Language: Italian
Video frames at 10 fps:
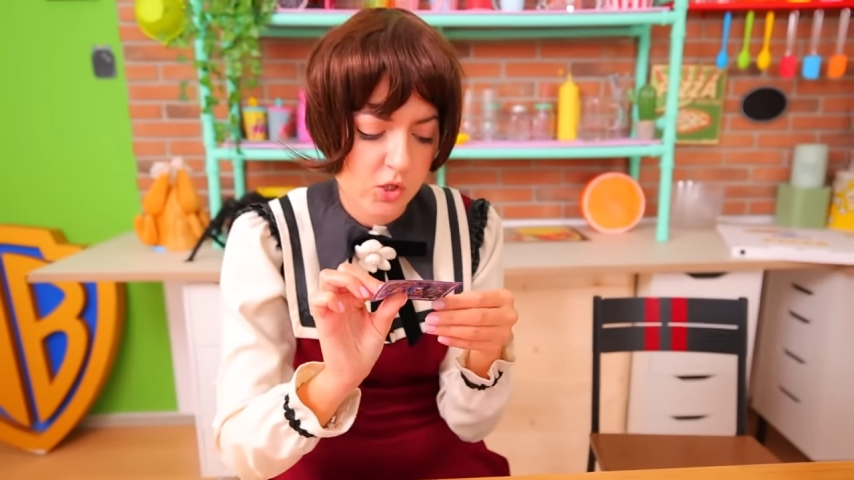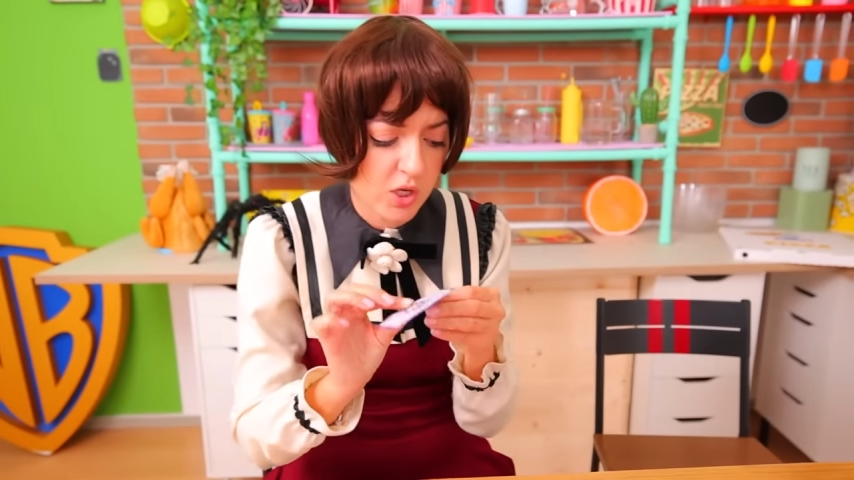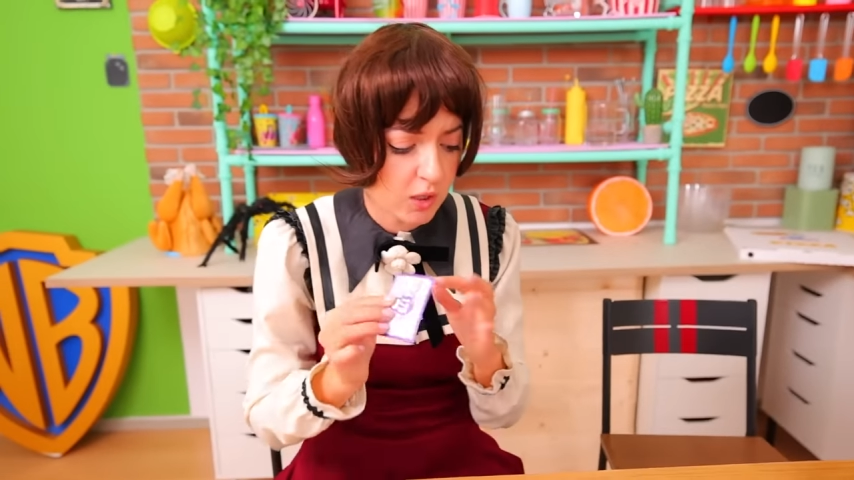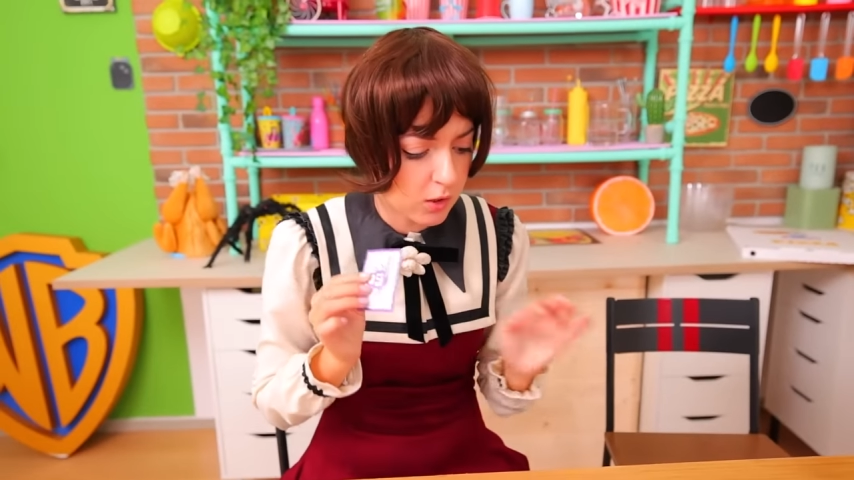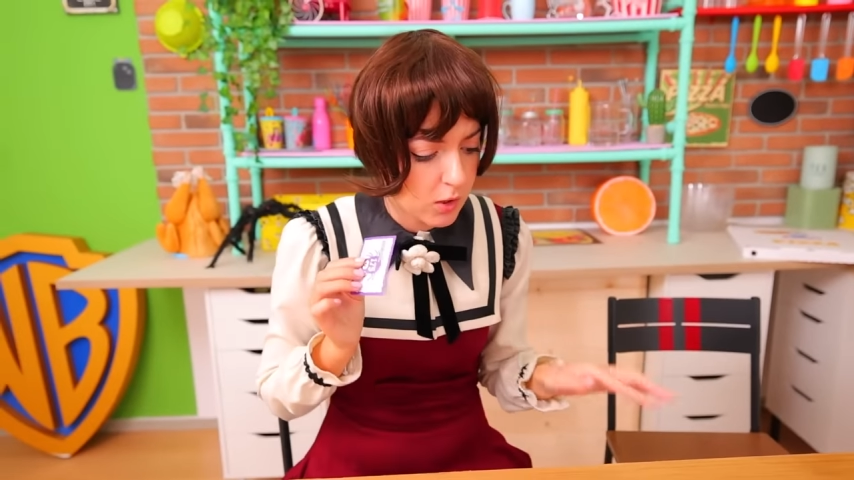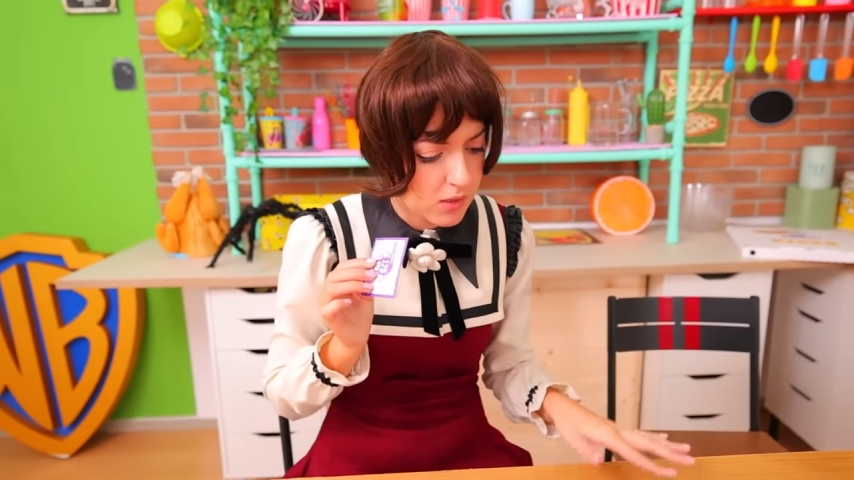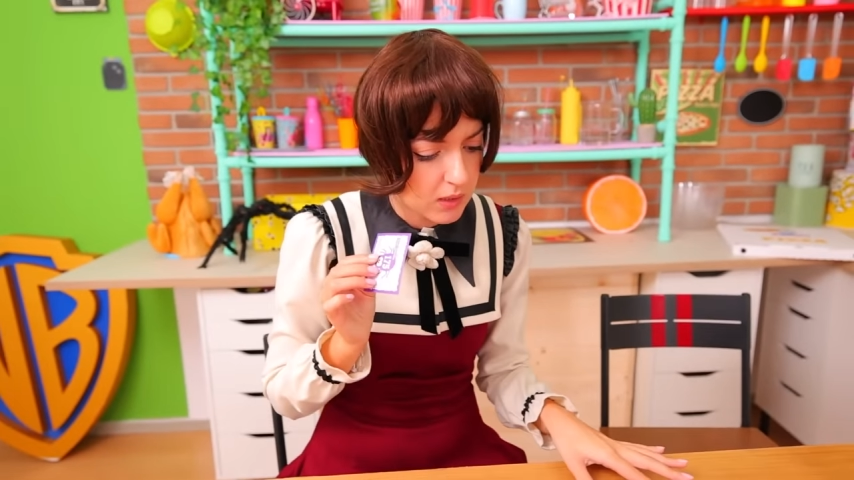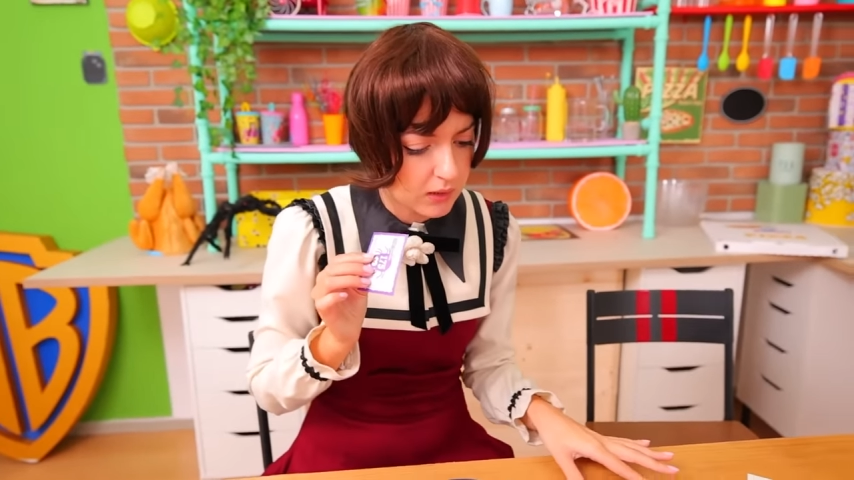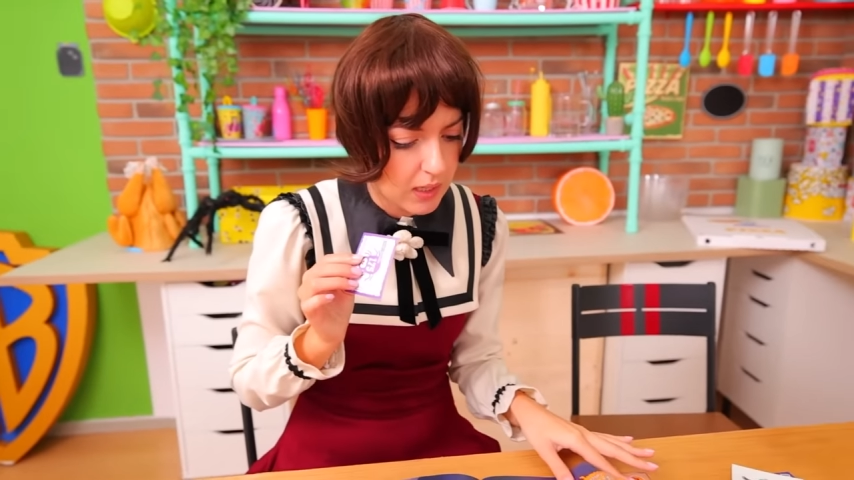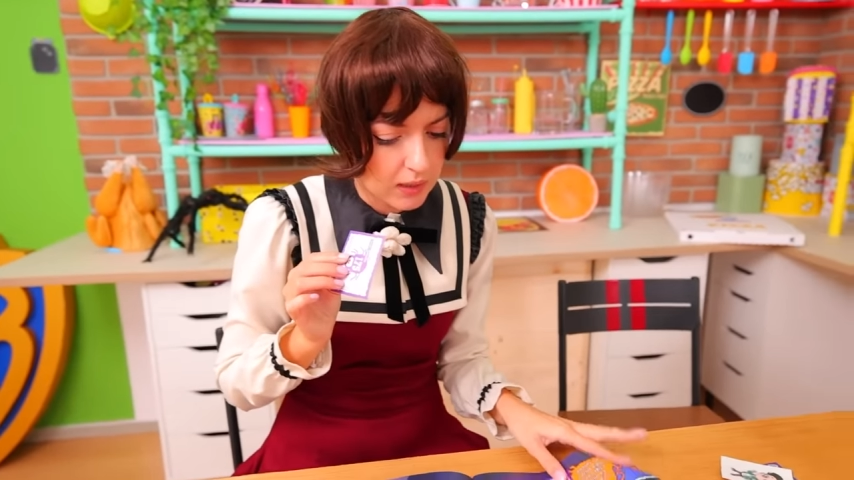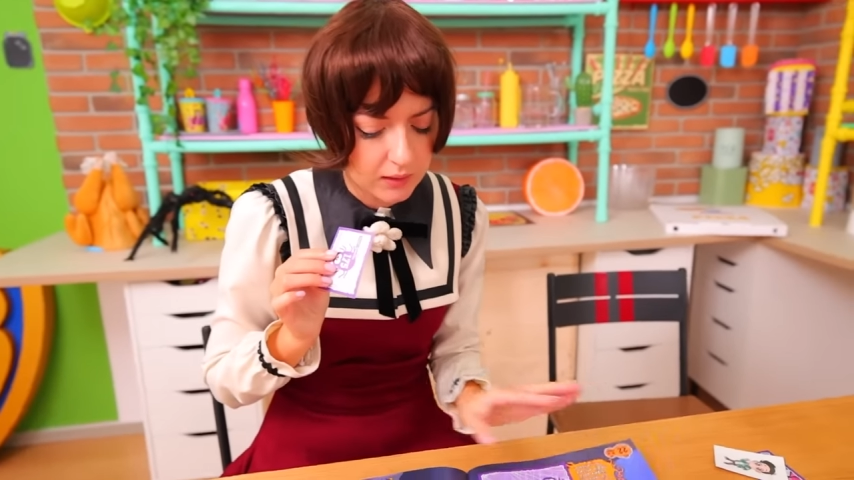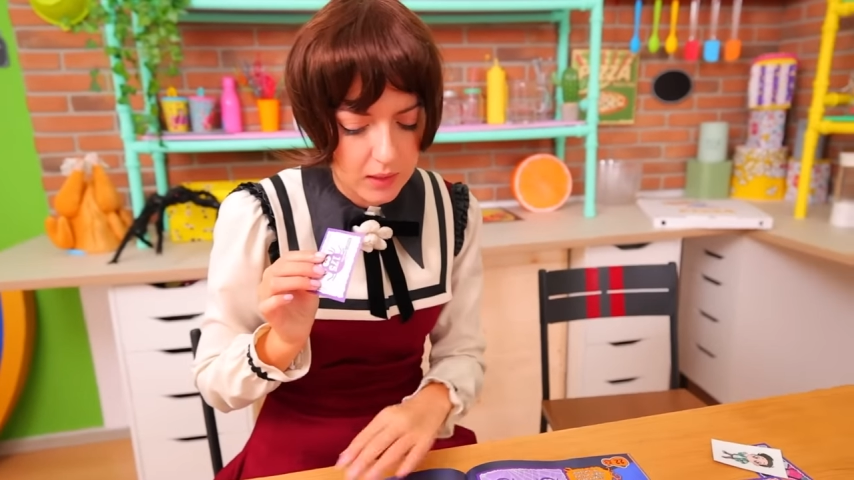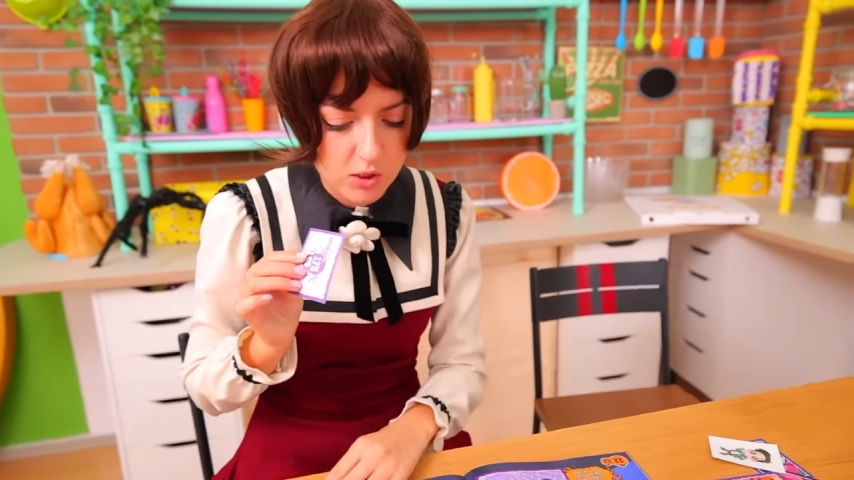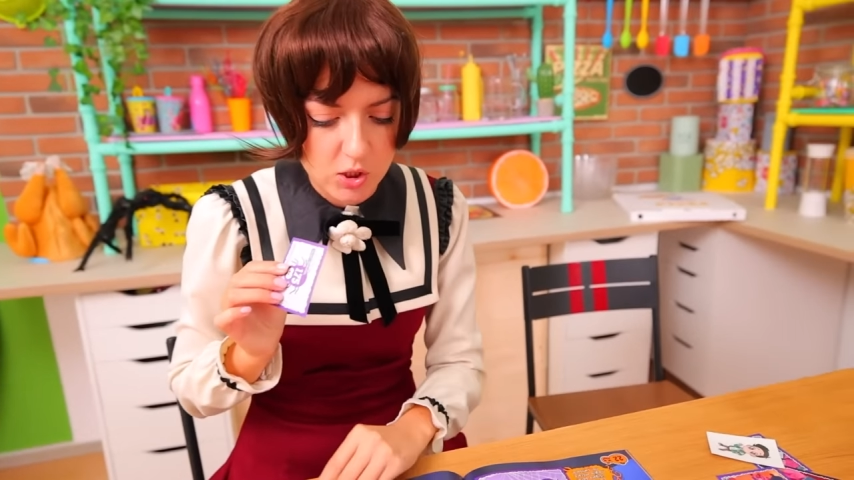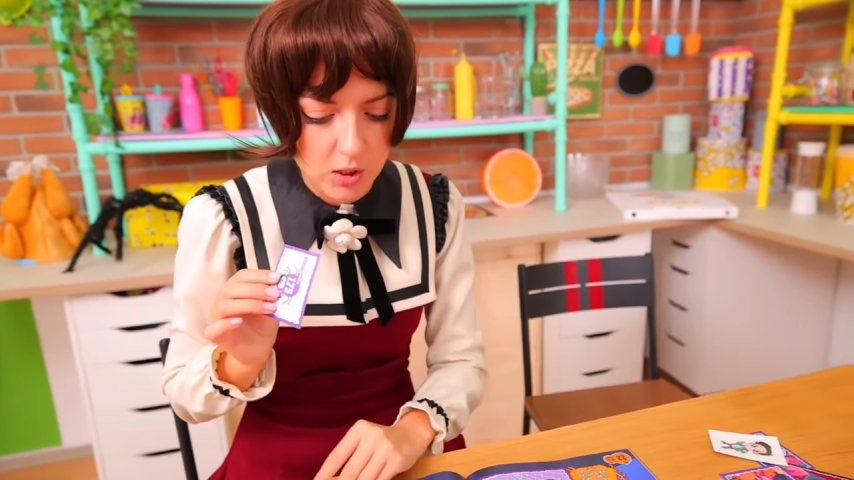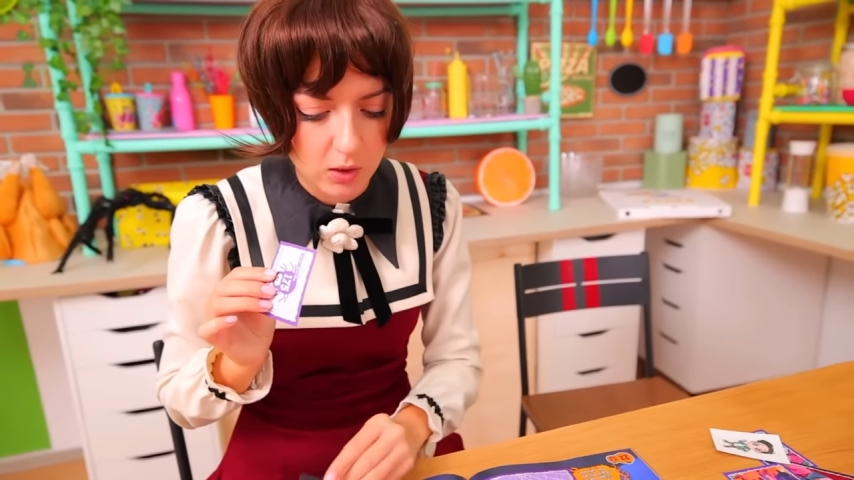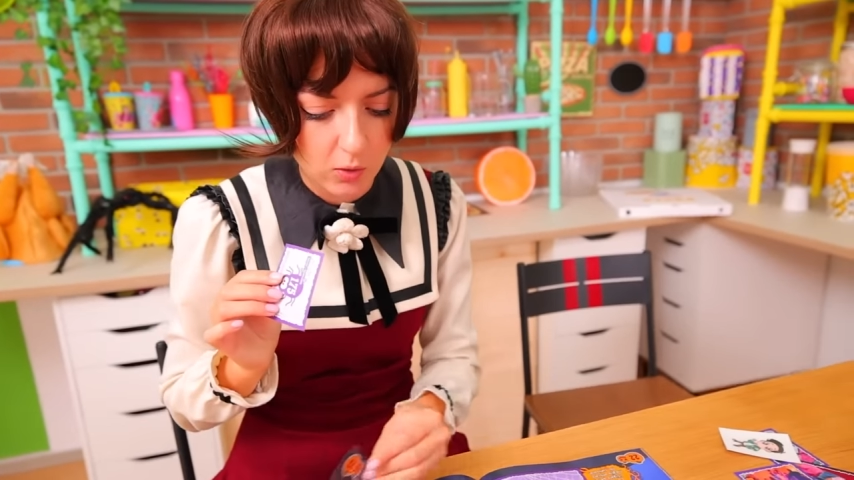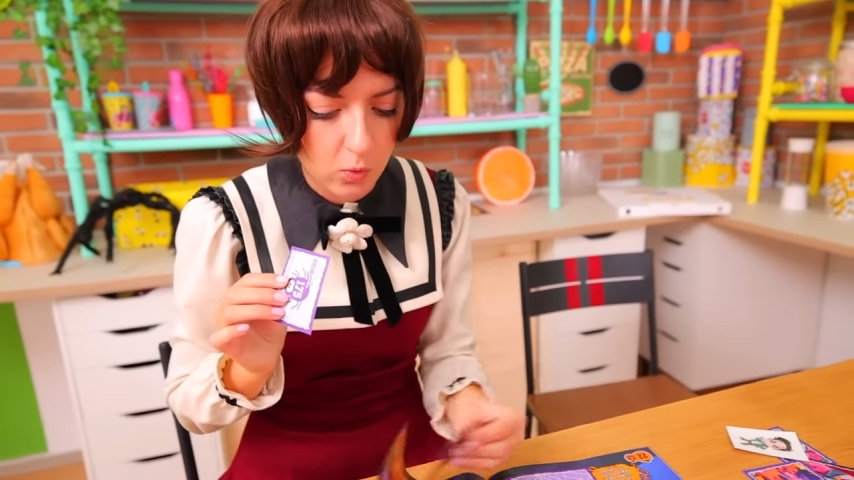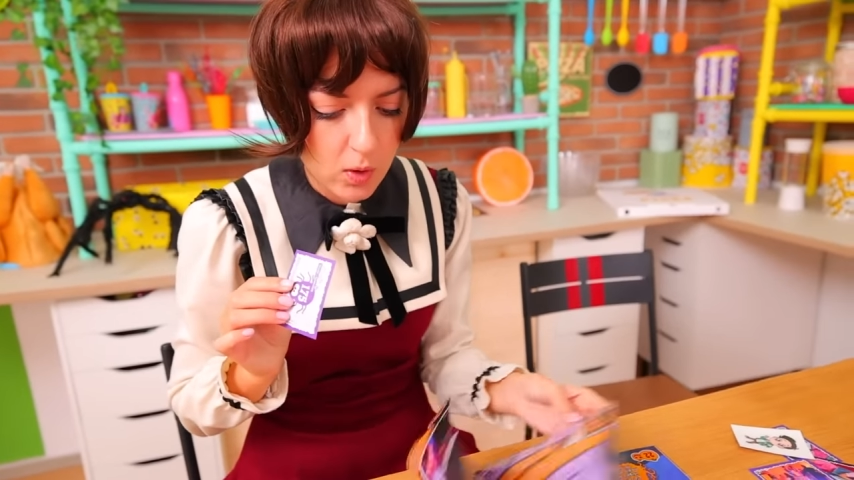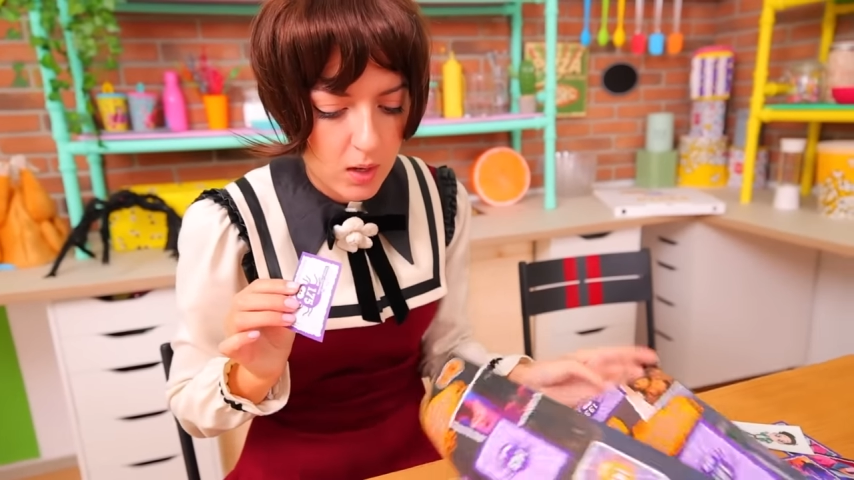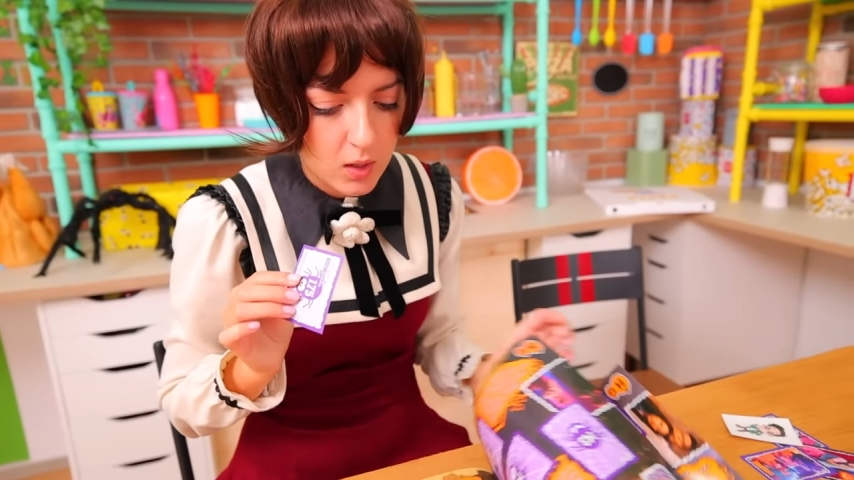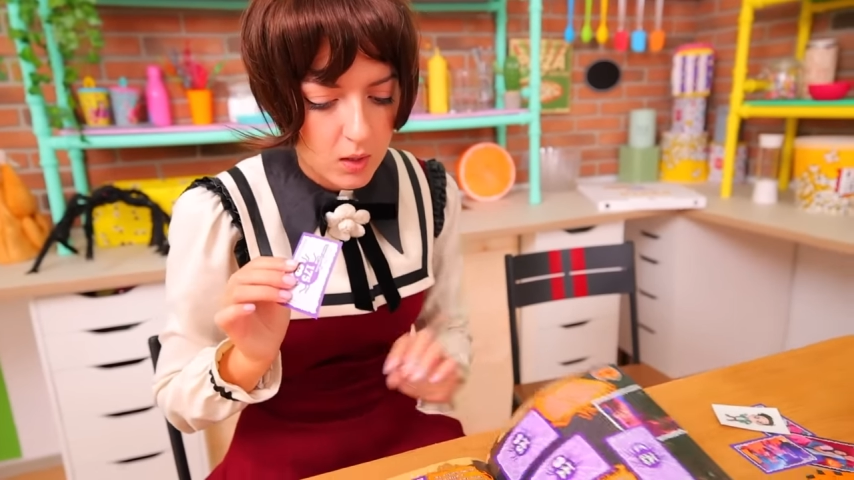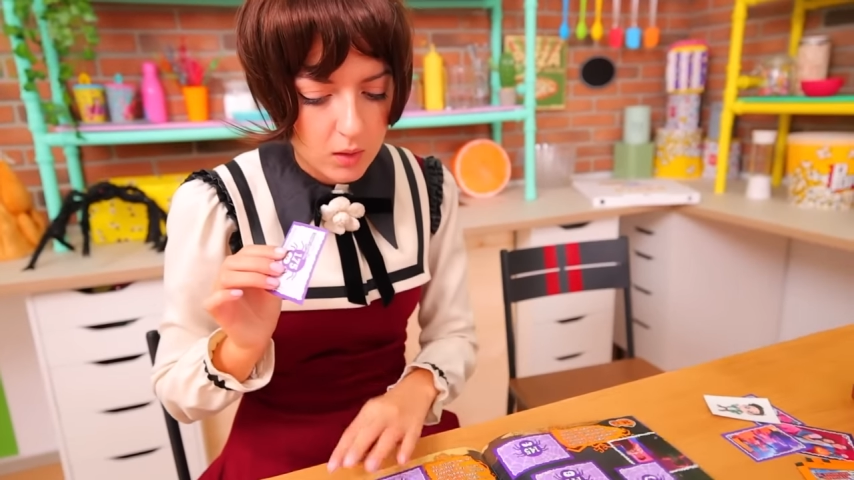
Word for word: 175